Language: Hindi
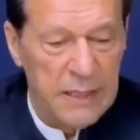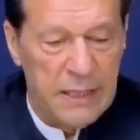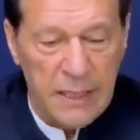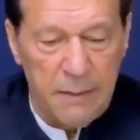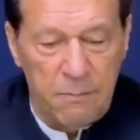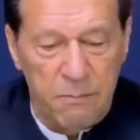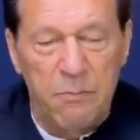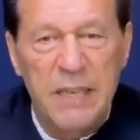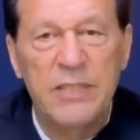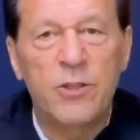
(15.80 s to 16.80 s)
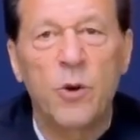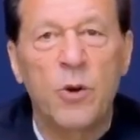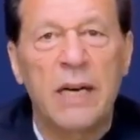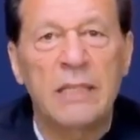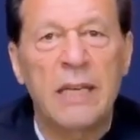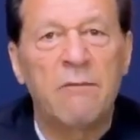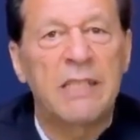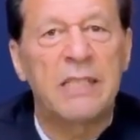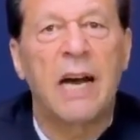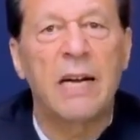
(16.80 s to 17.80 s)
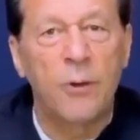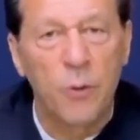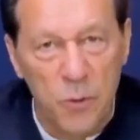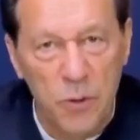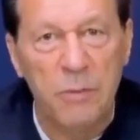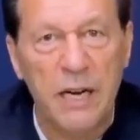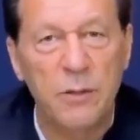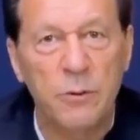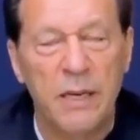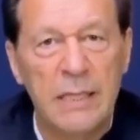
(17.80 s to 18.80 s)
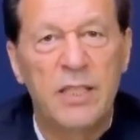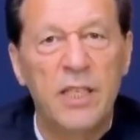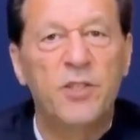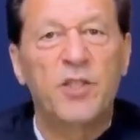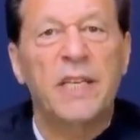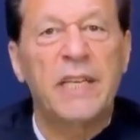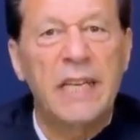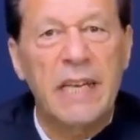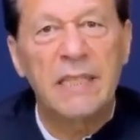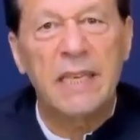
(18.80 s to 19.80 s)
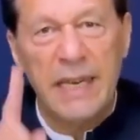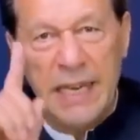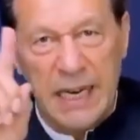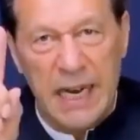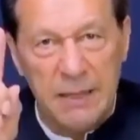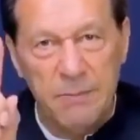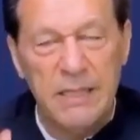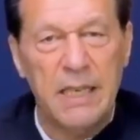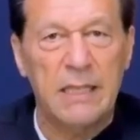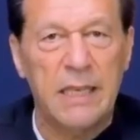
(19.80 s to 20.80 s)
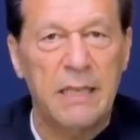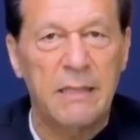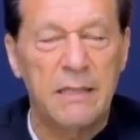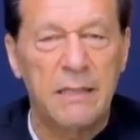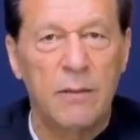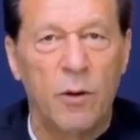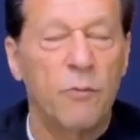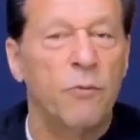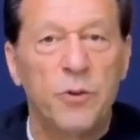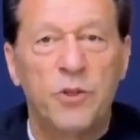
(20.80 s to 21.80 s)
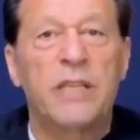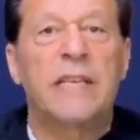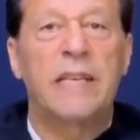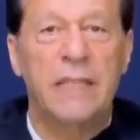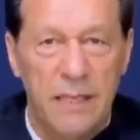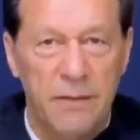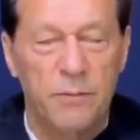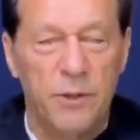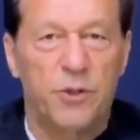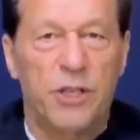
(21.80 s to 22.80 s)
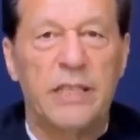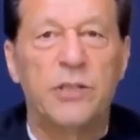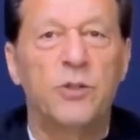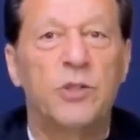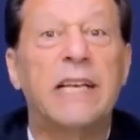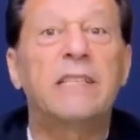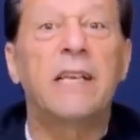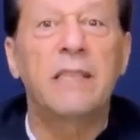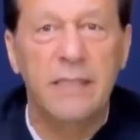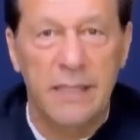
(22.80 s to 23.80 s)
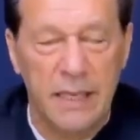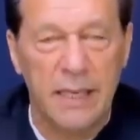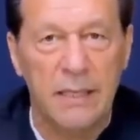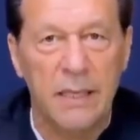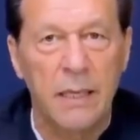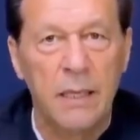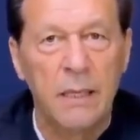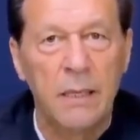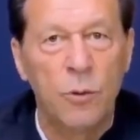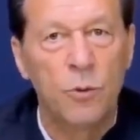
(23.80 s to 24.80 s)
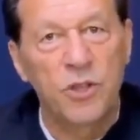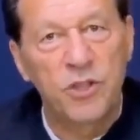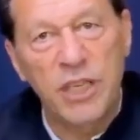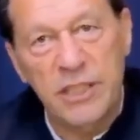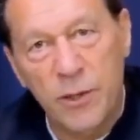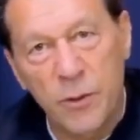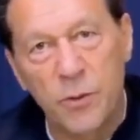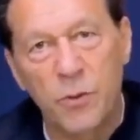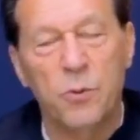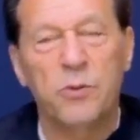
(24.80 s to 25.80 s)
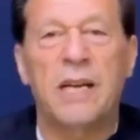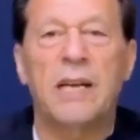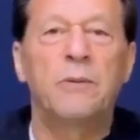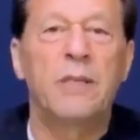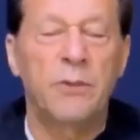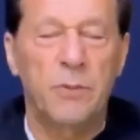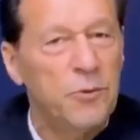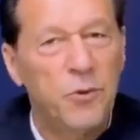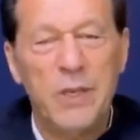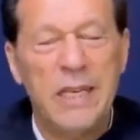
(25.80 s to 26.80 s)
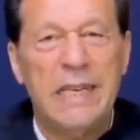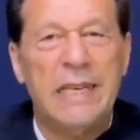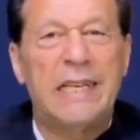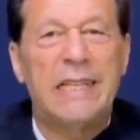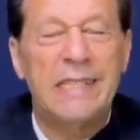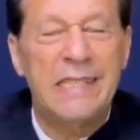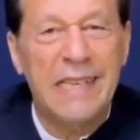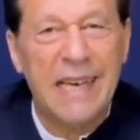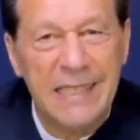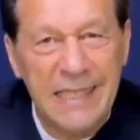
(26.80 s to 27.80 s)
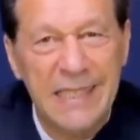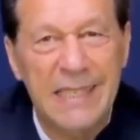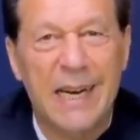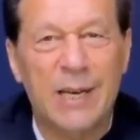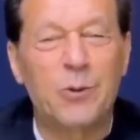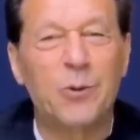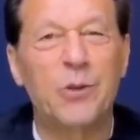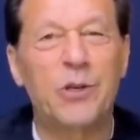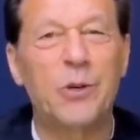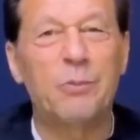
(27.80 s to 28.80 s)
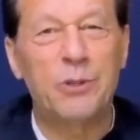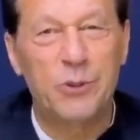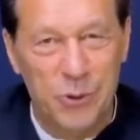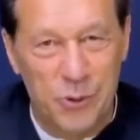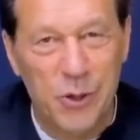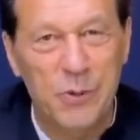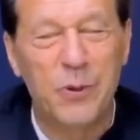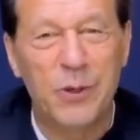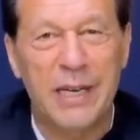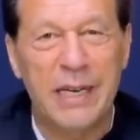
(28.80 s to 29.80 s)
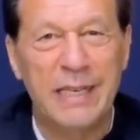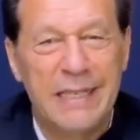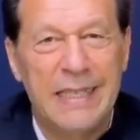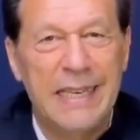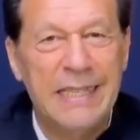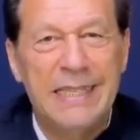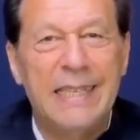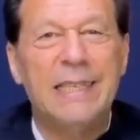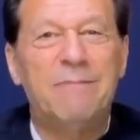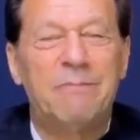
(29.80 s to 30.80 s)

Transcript: जिधर 20 लोग आते हैं वहां 60 लोगों को भरा हुआ जिस चक्की के अंदर एक आदमी जाता है और वो चक्की के अंदर वो चक्की जो डेथ सेल जिसे कहते हैं उधर छः छः लोगों को घुसाया हुआ है इन्होंने तो ये एक सियासी कारकुनों के ऊपर जो जुल्म हो रहा है यानी ये